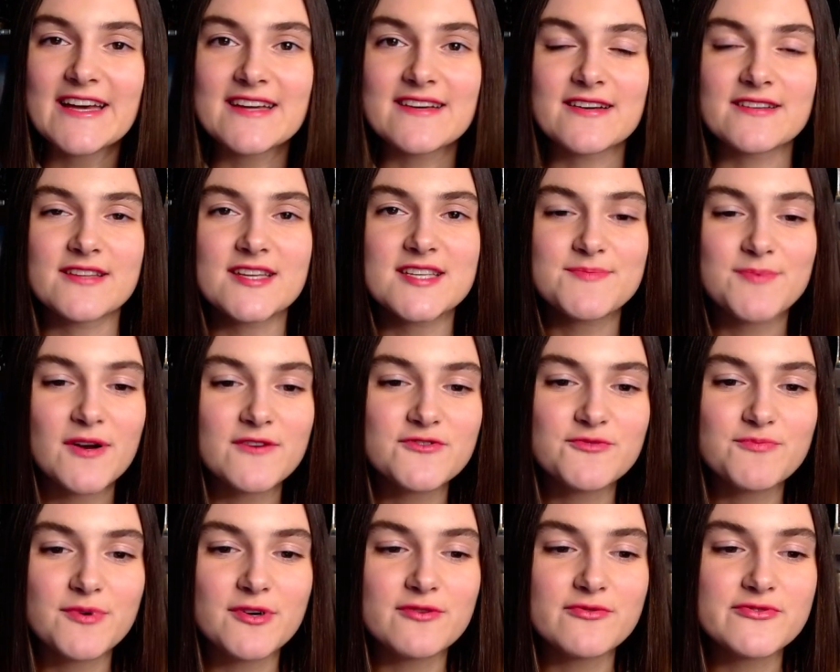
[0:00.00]
Когда
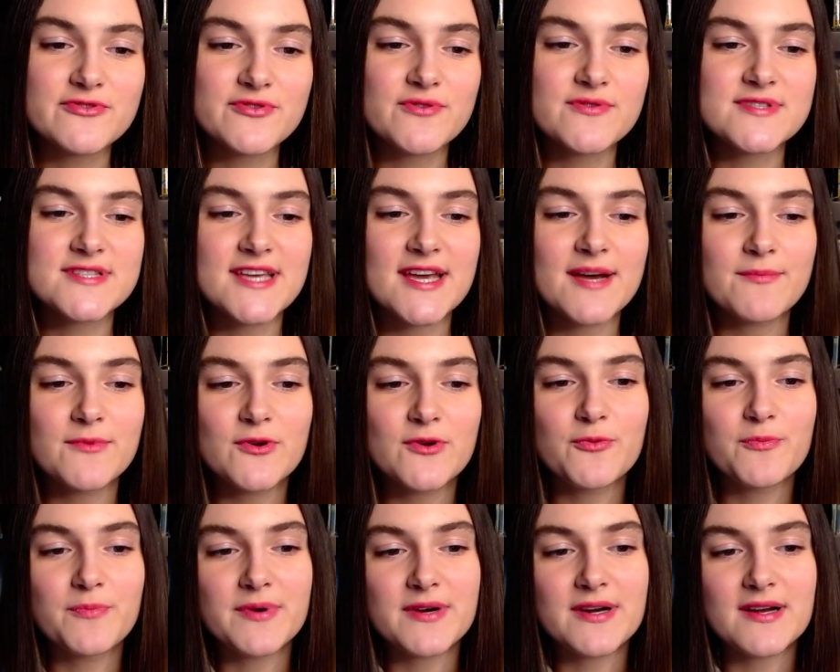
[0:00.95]
спрашивают про русскую
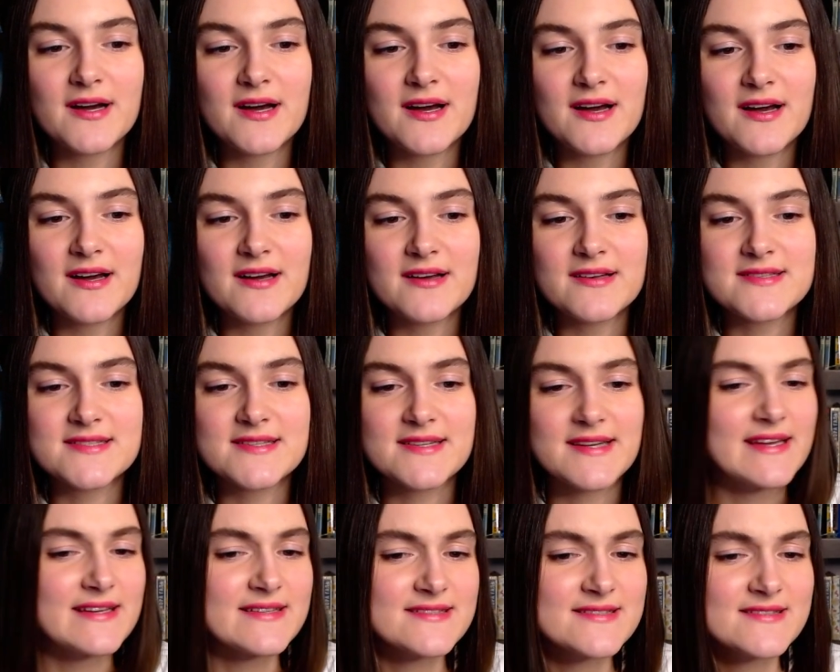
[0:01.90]
землю, про
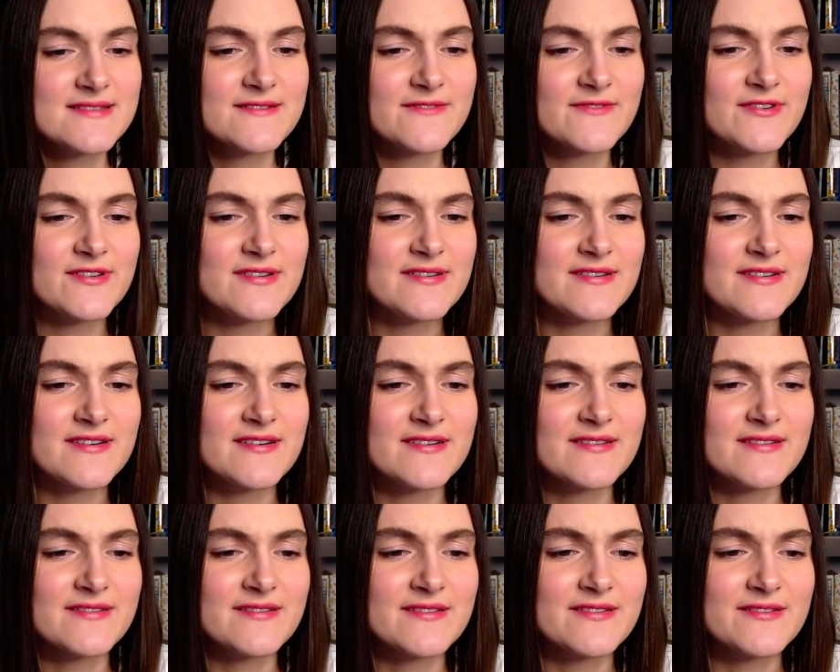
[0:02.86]

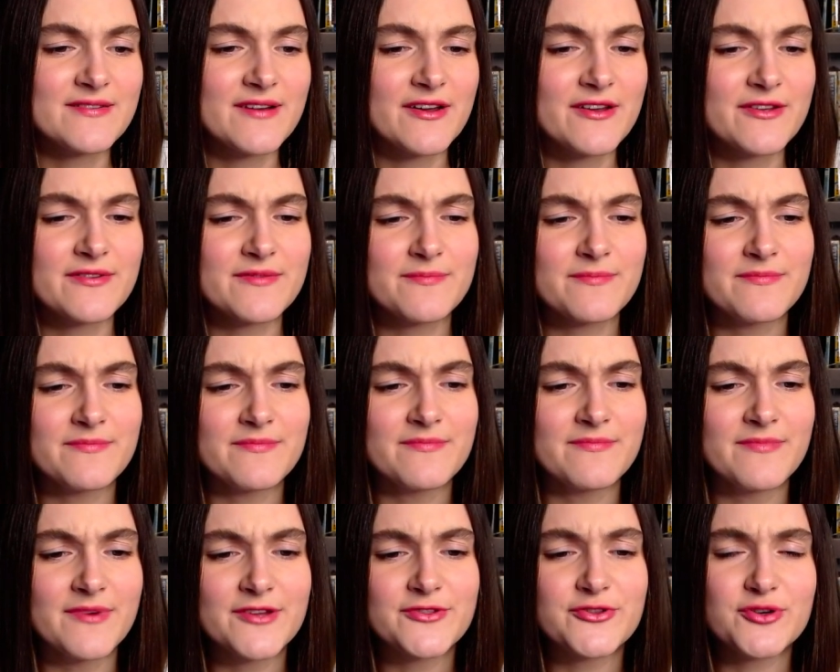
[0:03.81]
средства, э,
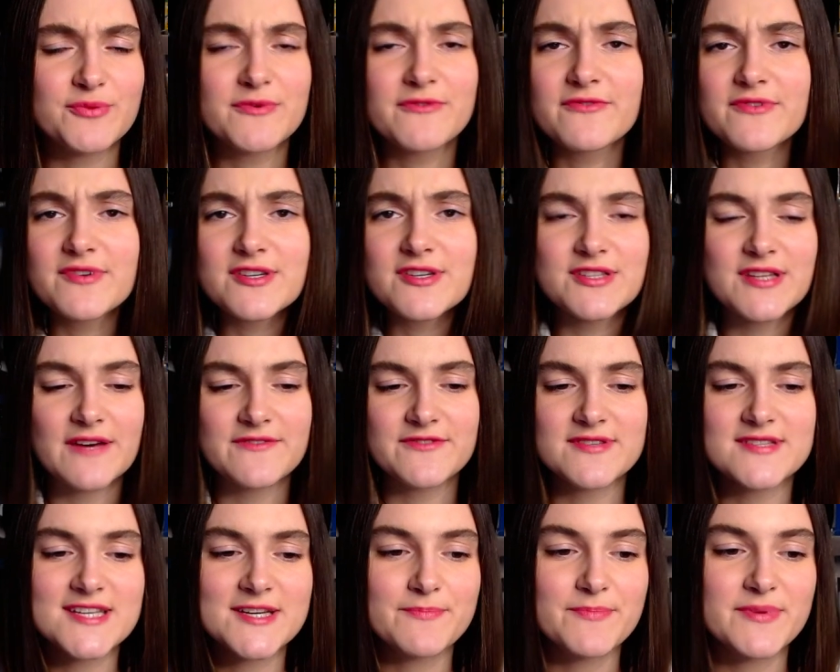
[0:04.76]
которыми выражена
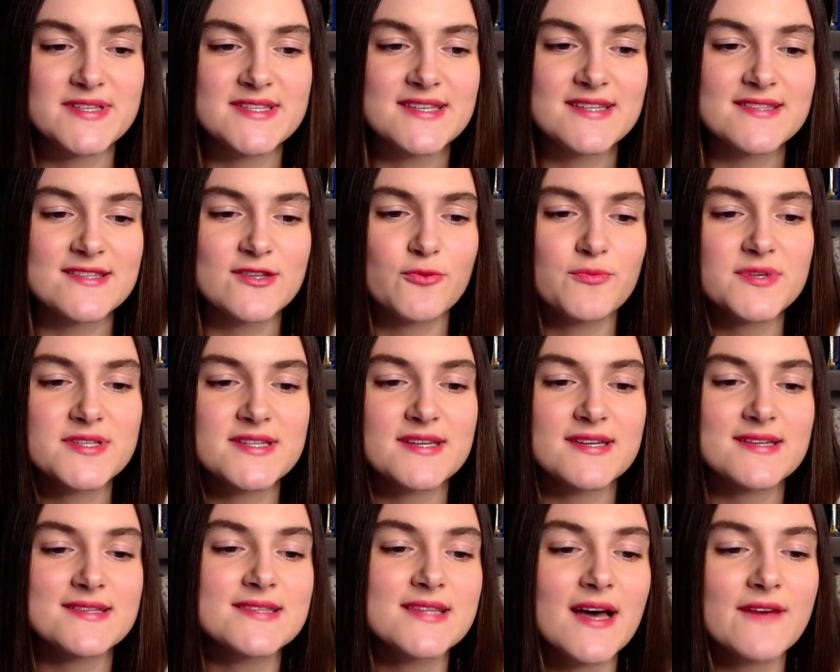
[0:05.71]
авторская позиция, образ
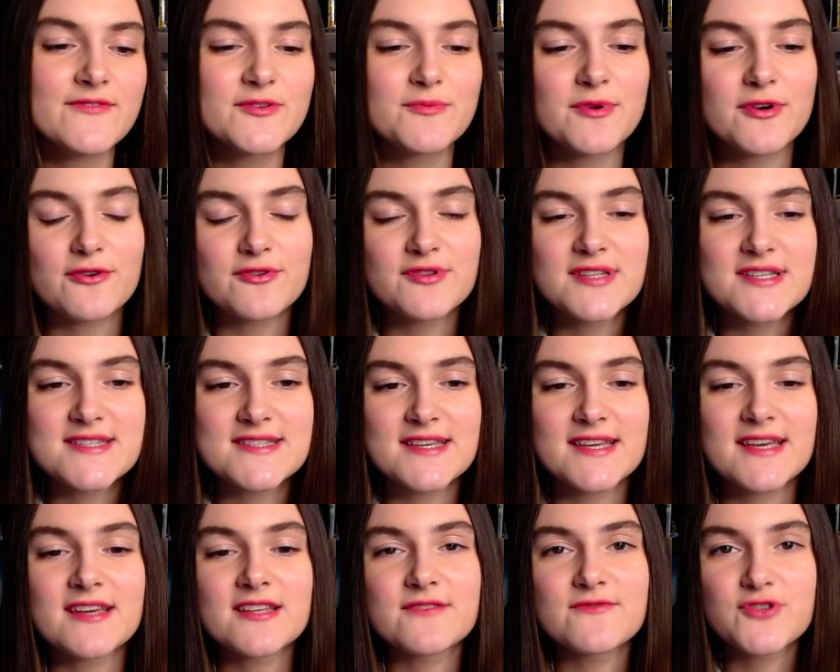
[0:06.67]
ярославной природной
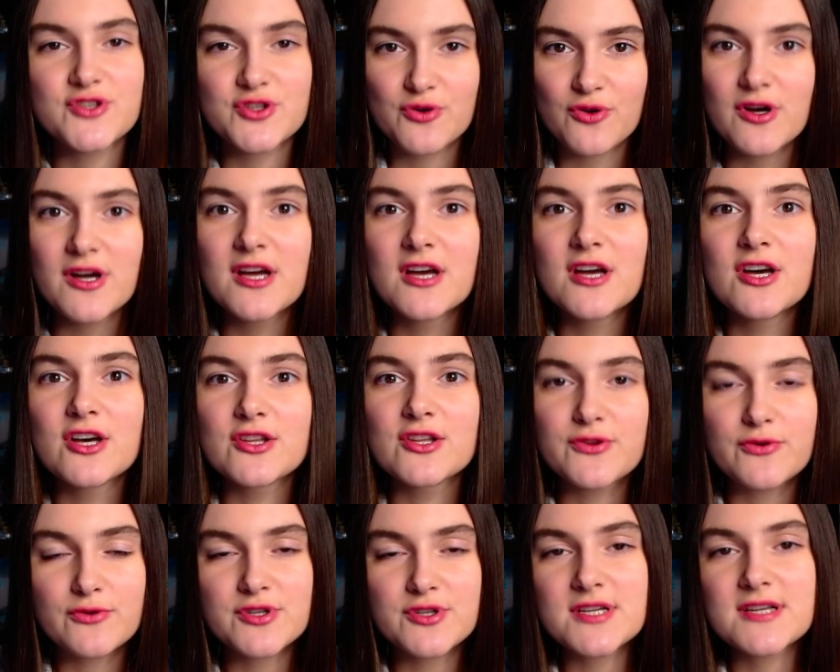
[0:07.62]
стихии, это все
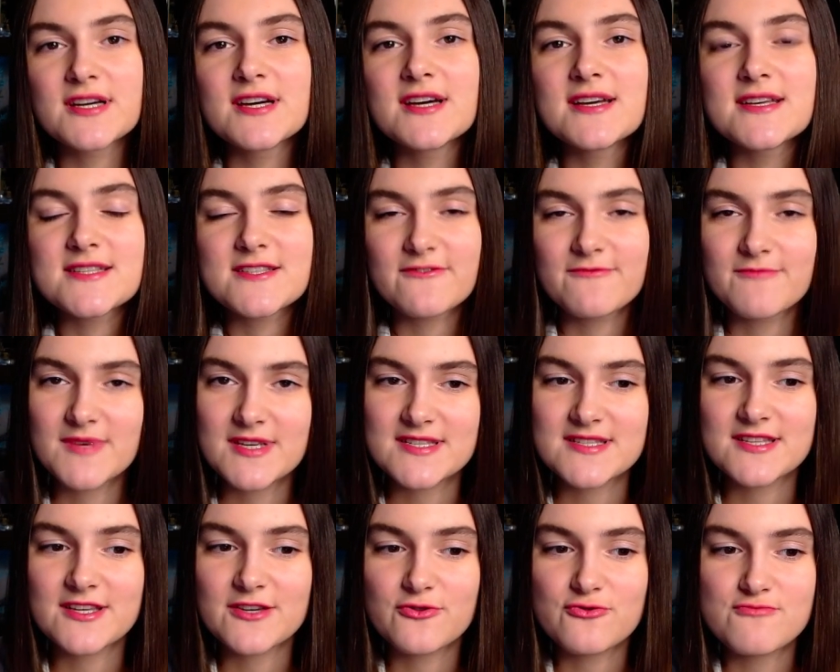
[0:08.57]
тоже
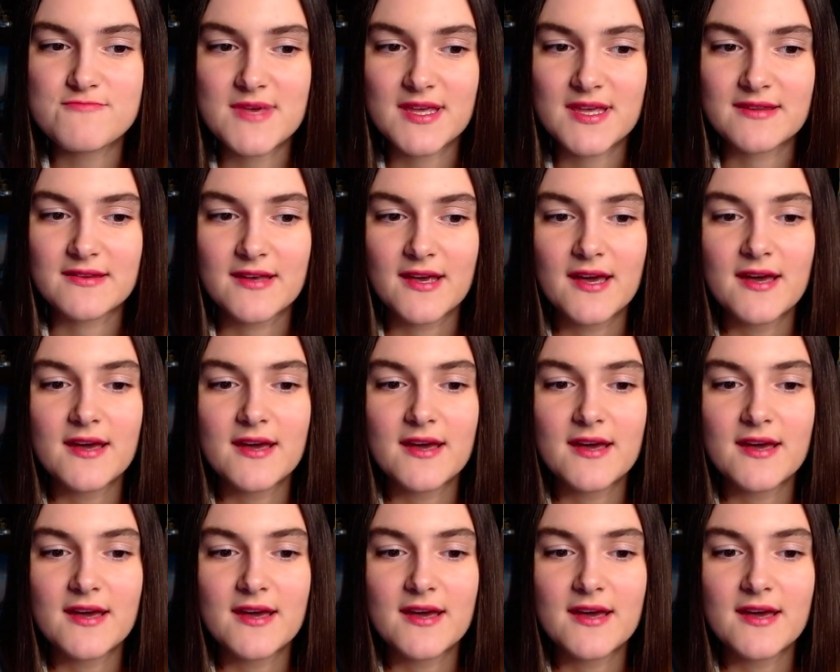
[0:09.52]
совместный аргумент.